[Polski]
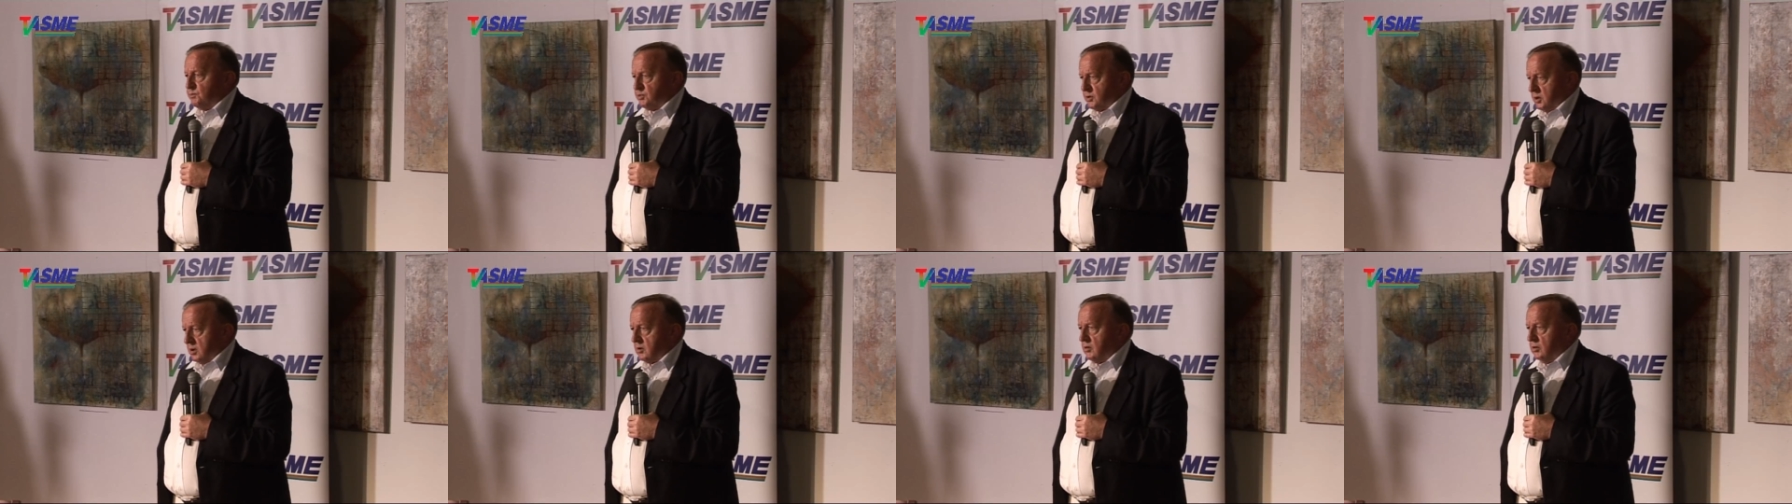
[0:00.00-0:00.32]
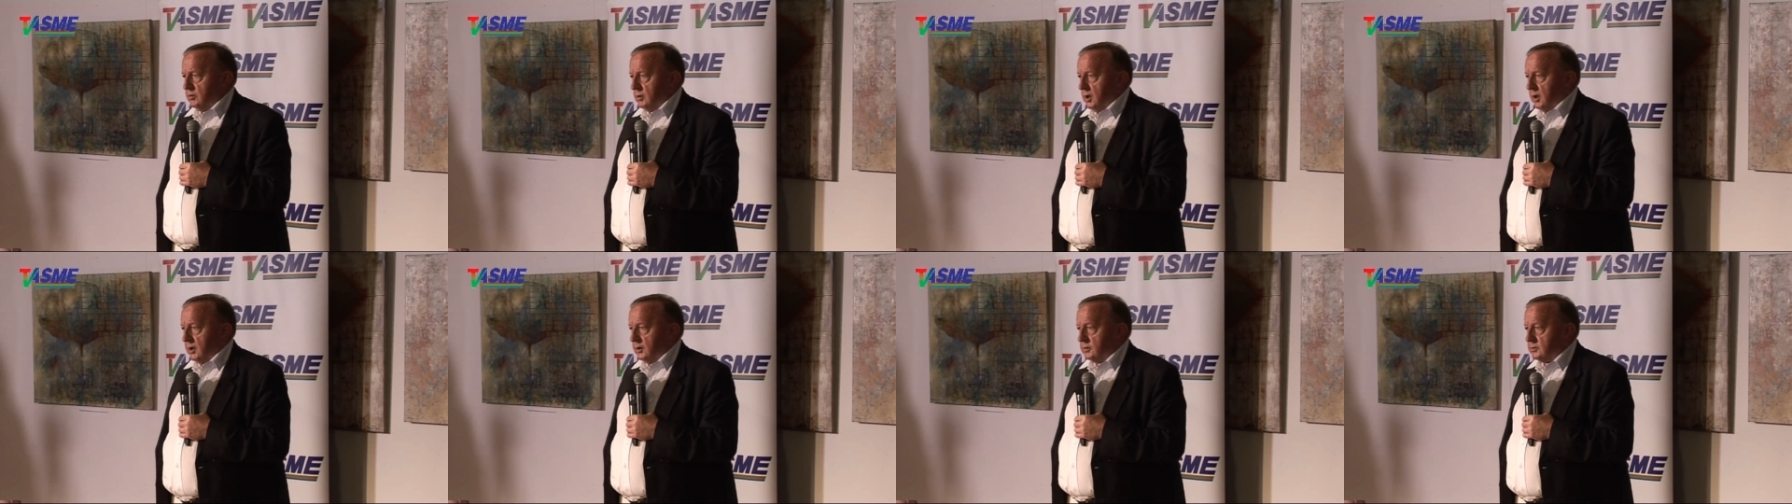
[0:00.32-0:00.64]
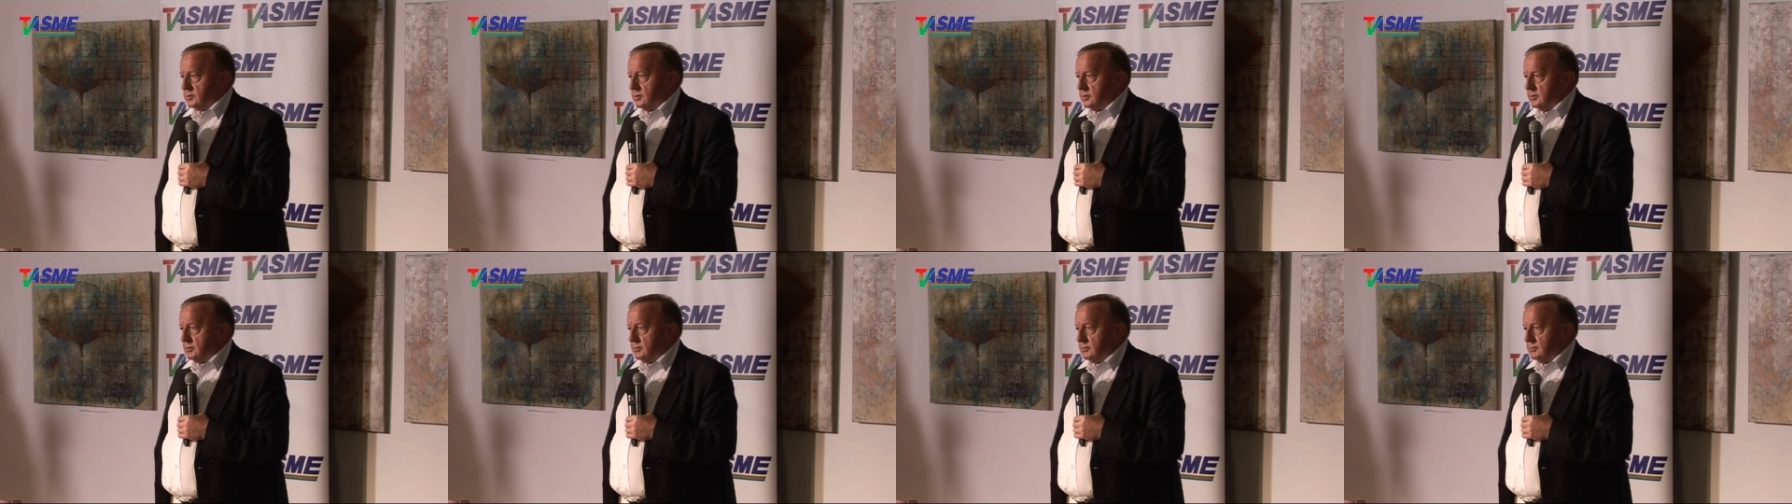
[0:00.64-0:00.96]

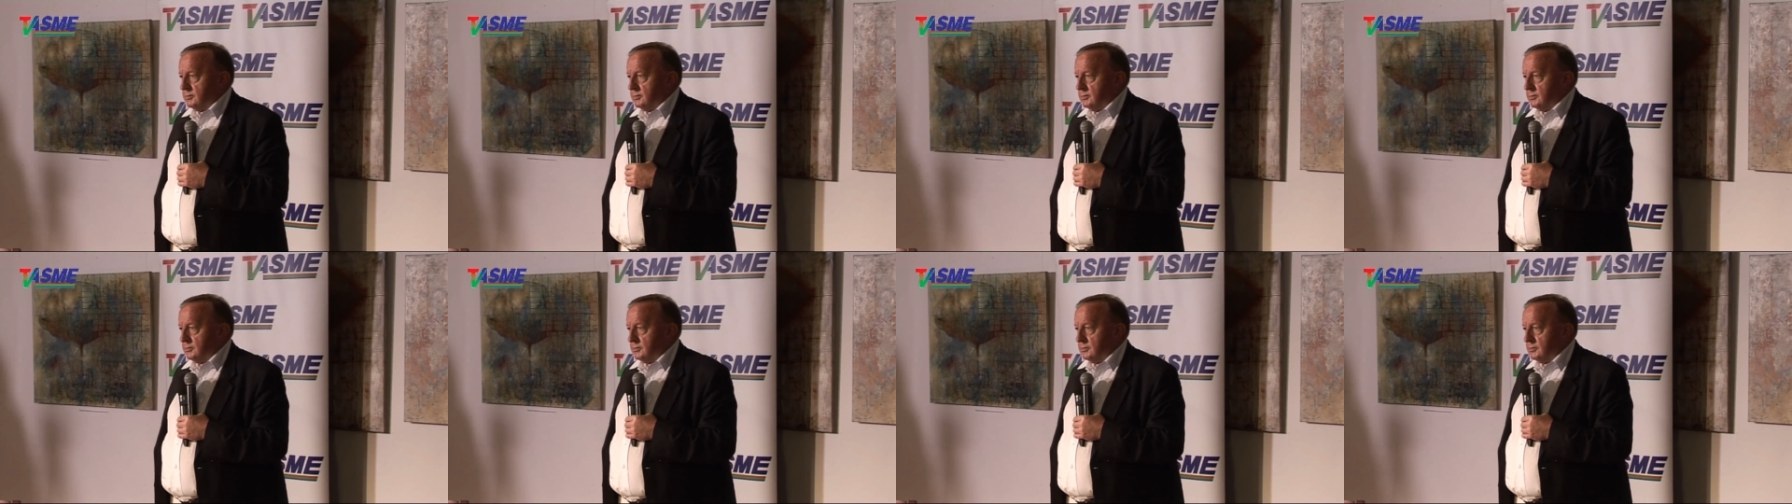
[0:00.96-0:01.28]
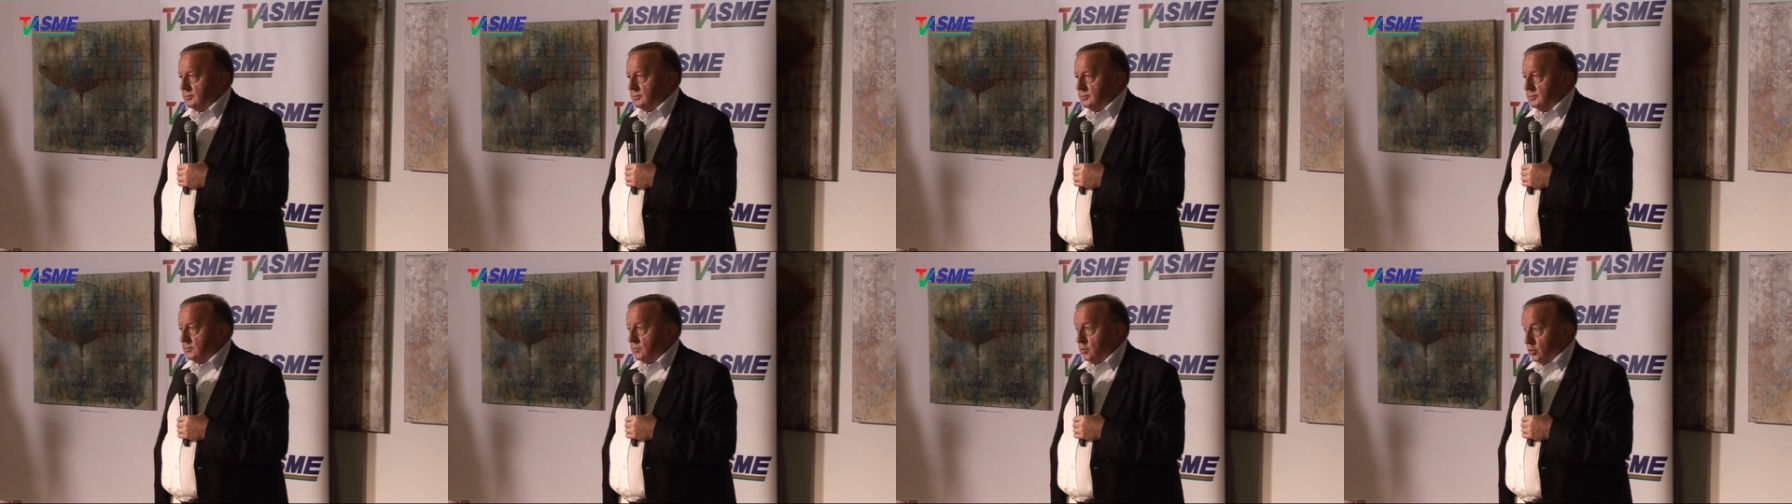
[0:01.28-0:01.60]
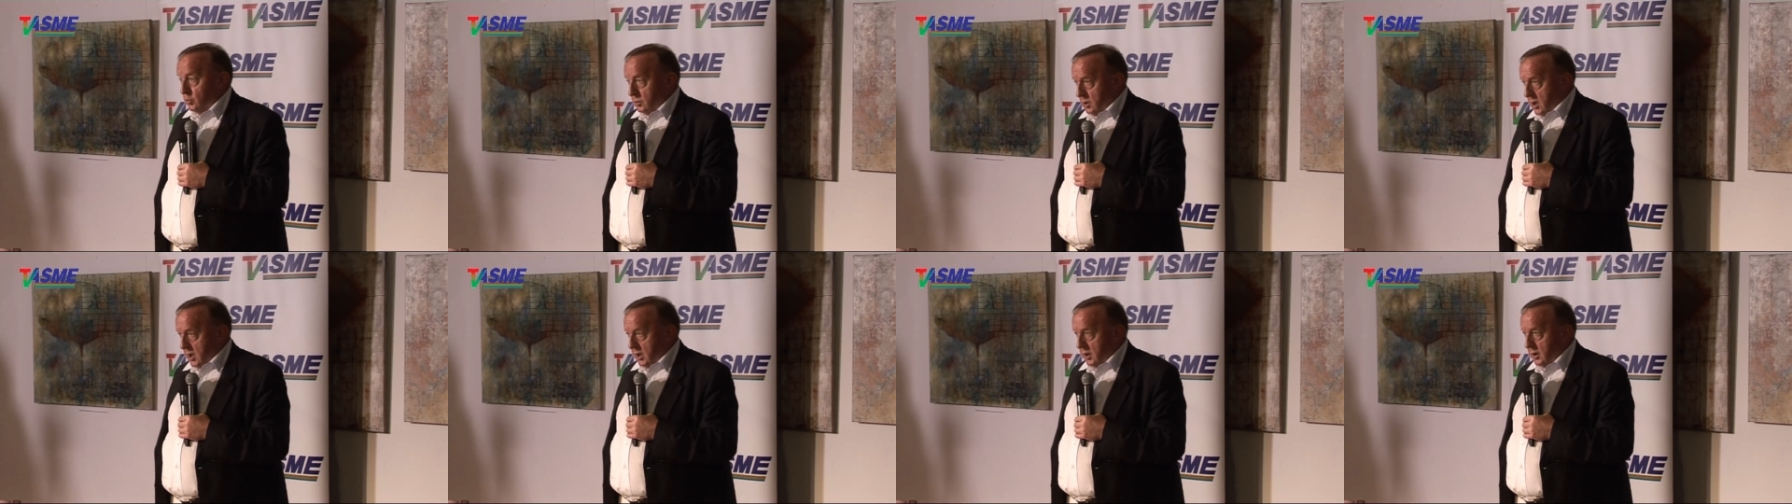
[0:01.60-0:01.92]
przekonać.
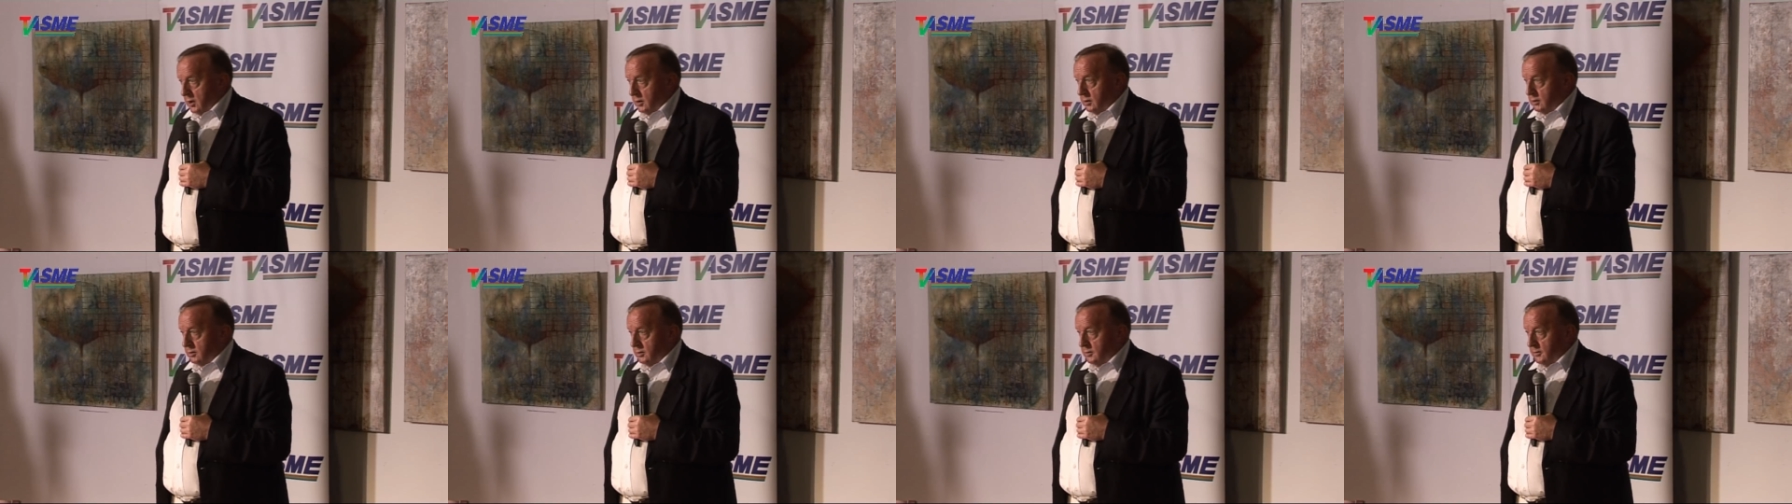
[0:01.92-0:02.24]
No tak.